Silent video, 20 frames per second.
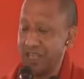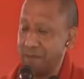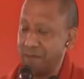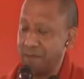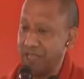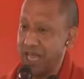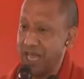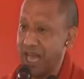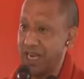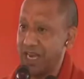
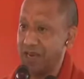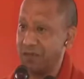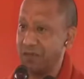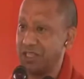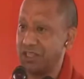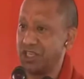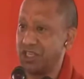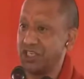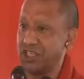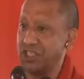
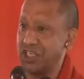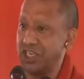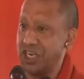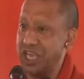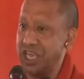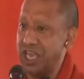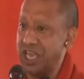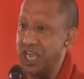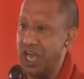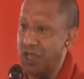प्रधानमंत्री जी
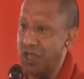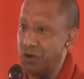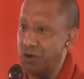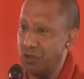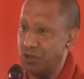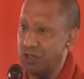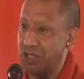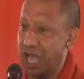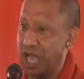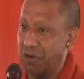ने
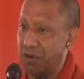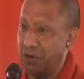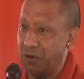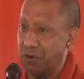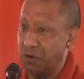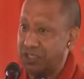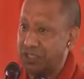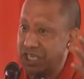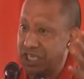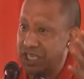अयोध्या
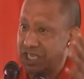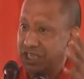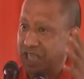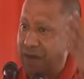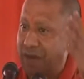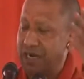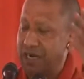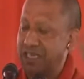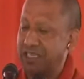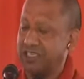को
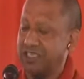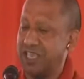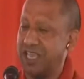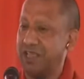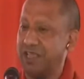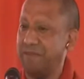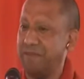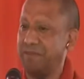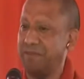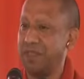सीतामणि से
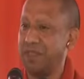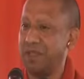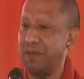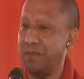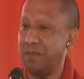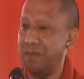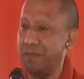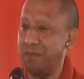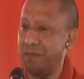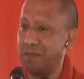
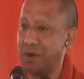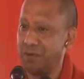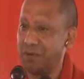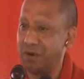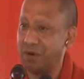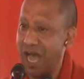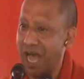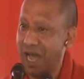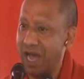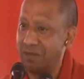प्रभु
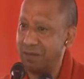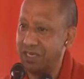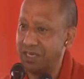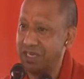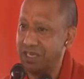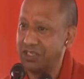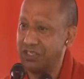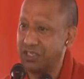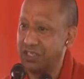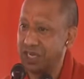राम
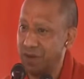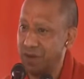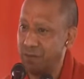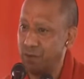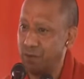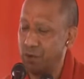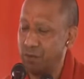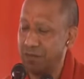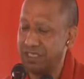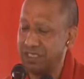की
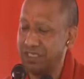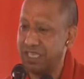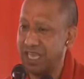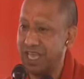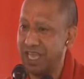जन्मभूमि से